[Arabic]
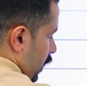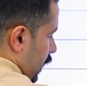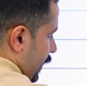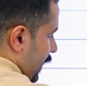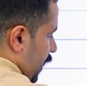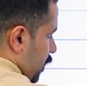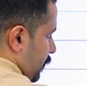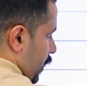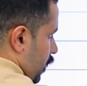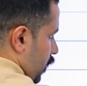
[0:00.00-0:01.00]
اللي تحت
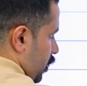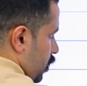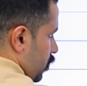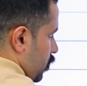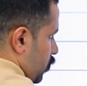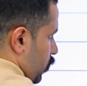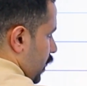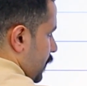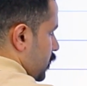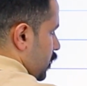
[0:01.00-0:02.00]
برا
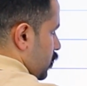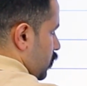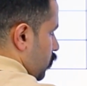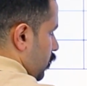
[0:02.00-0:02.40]
والخمسه ايش؟